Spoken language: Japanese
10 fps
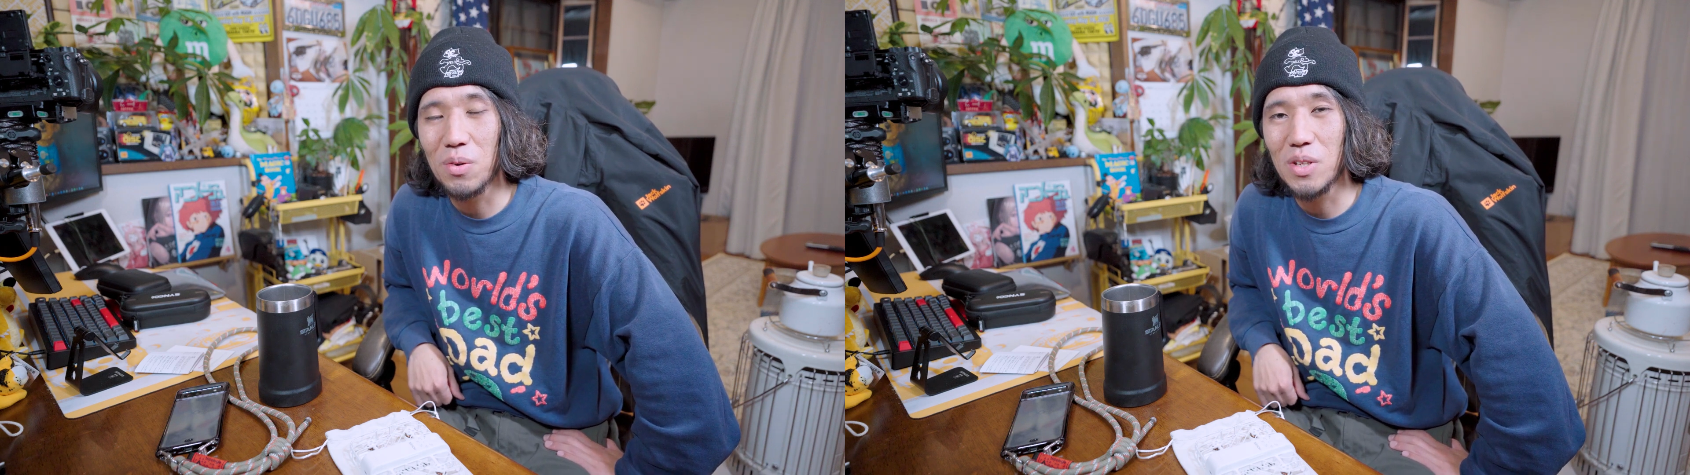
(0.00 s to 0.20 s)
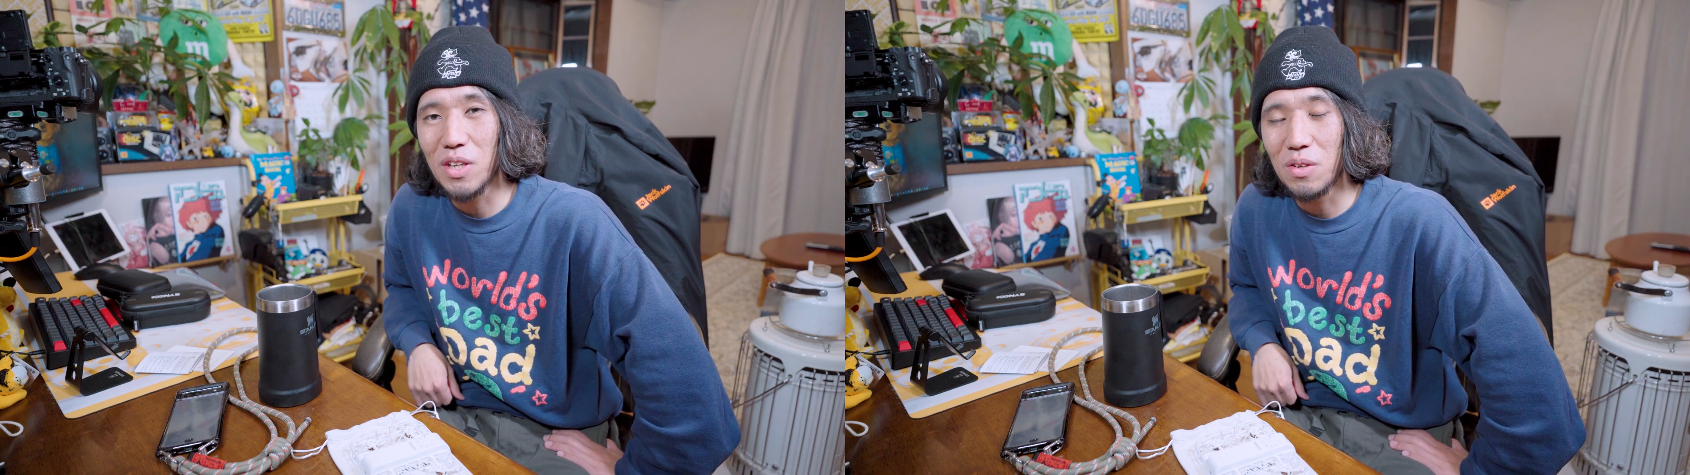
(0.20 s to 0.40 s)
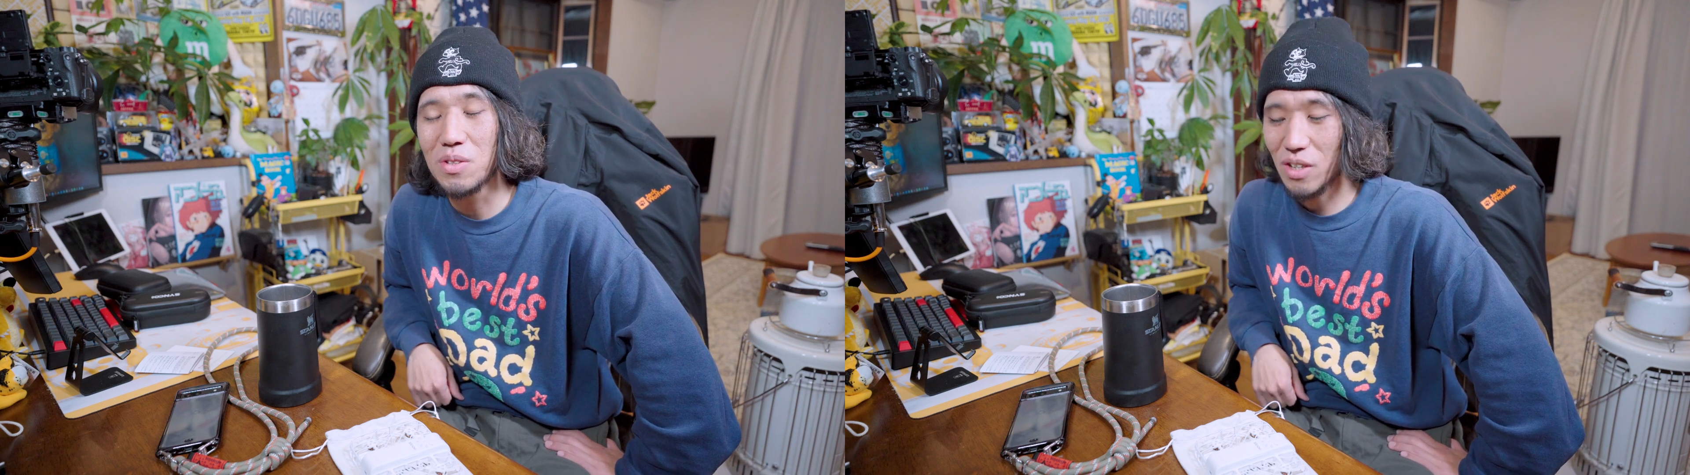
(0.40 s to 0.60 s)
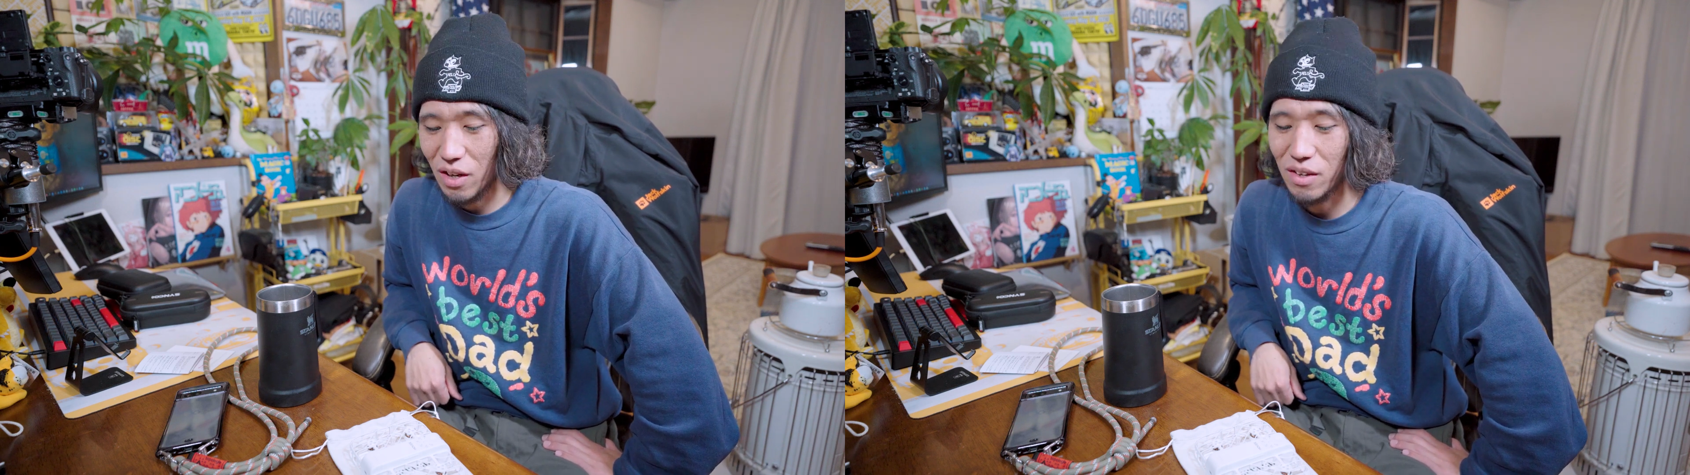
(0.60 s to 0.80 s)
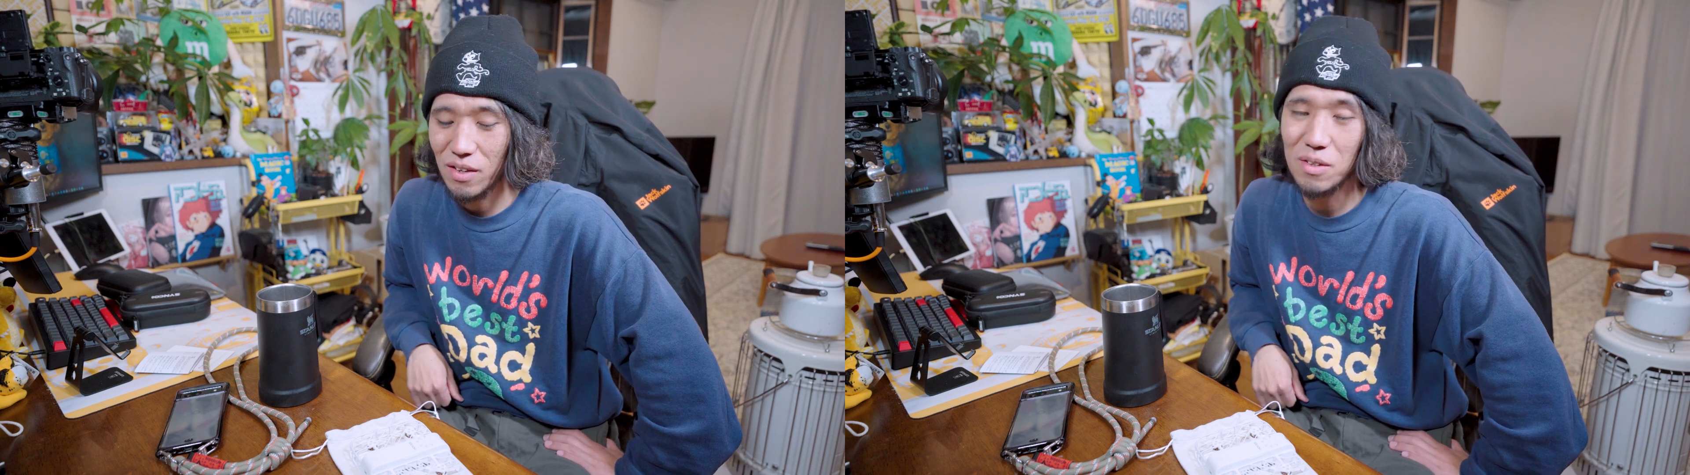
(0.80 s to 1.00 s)
いろできるんじゃ
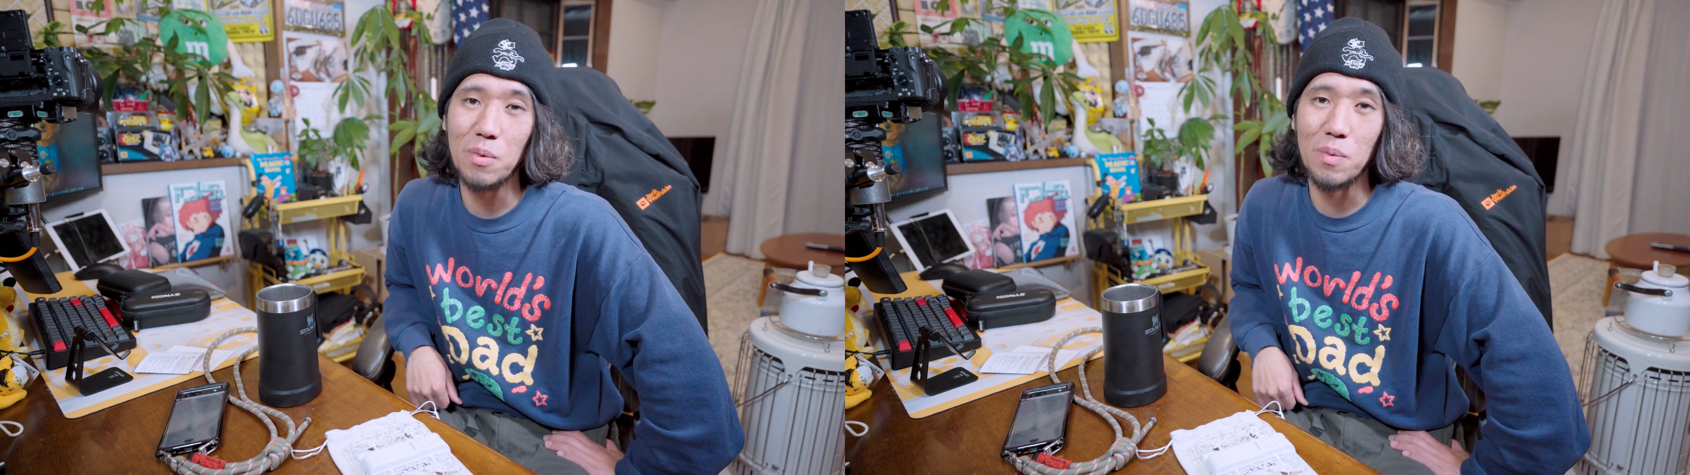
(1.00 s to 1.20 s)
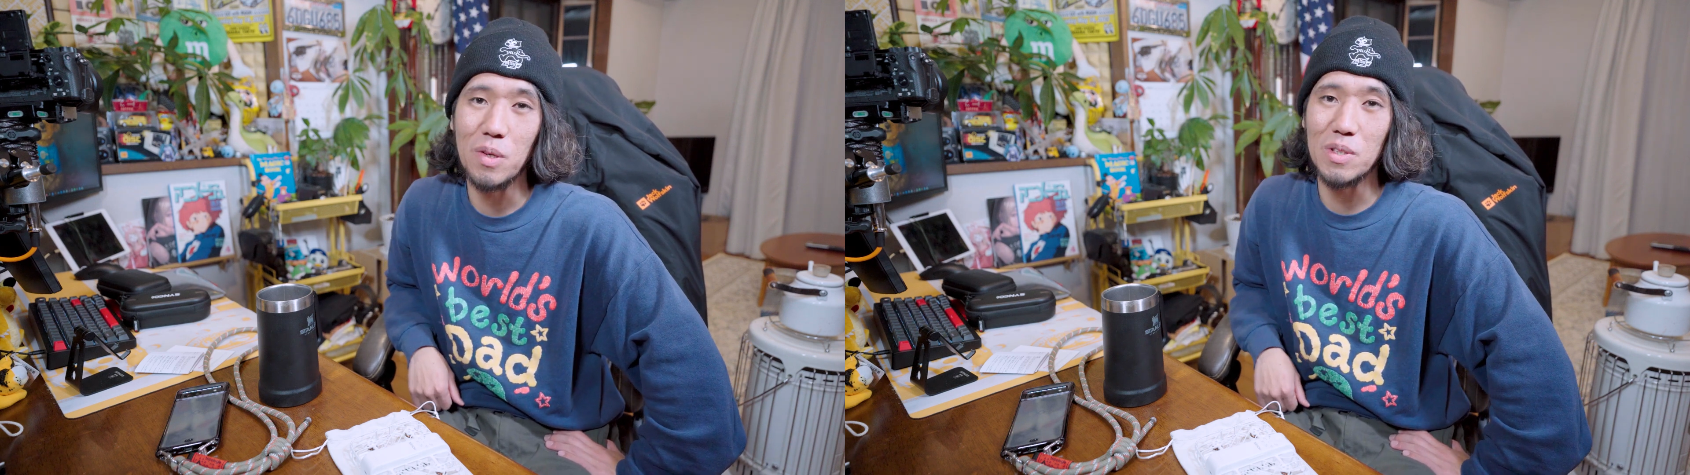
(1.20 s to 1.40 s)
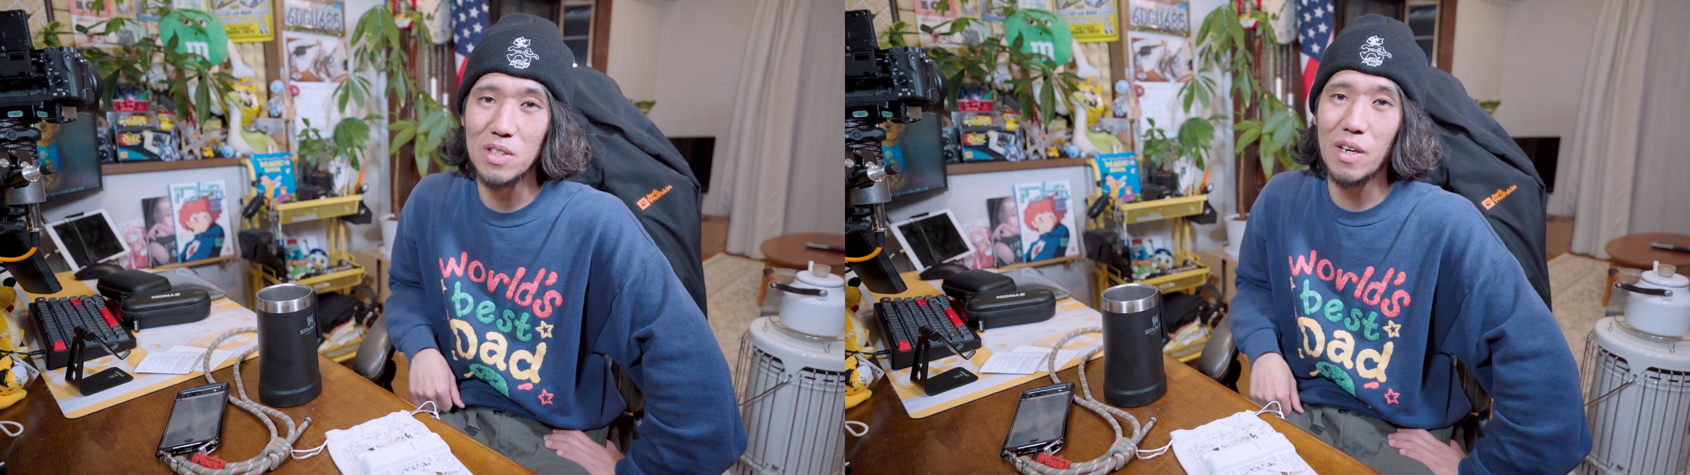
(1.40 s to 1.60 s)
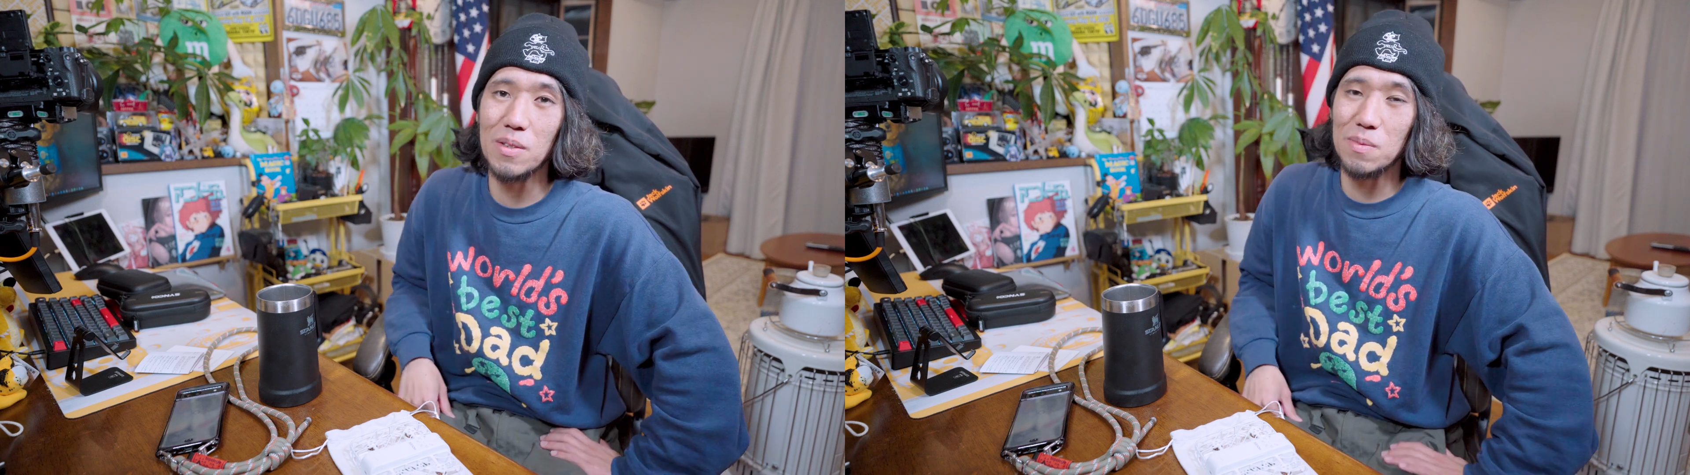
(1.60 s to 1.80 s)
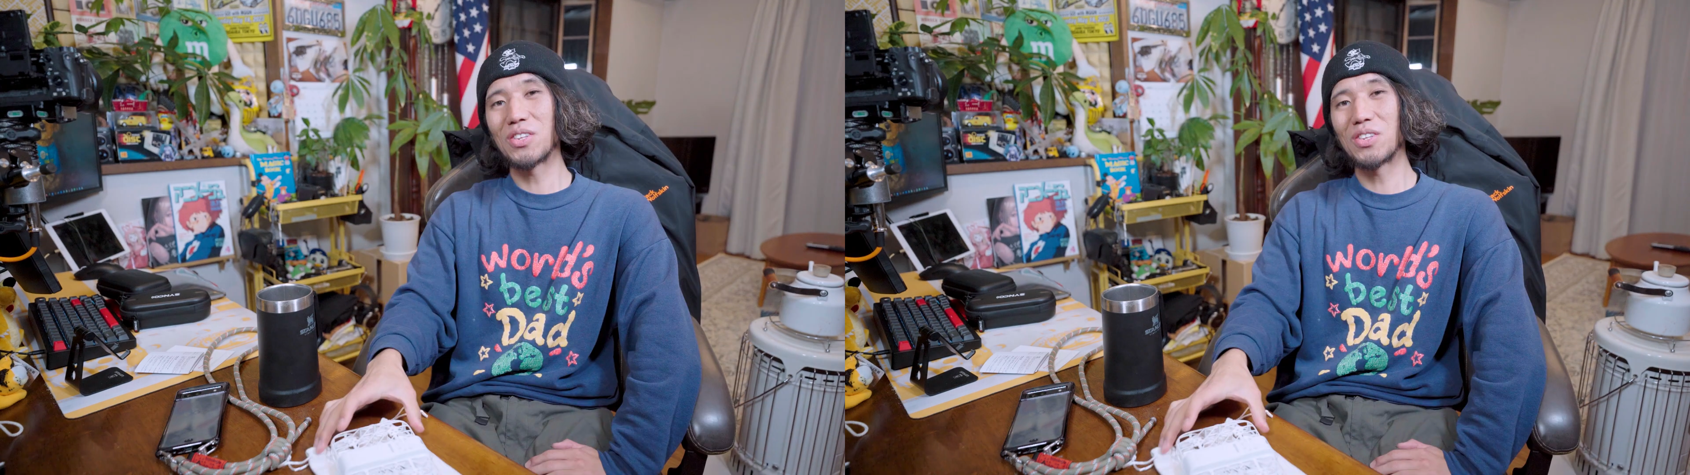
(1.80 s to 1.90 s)
ないかなって思いました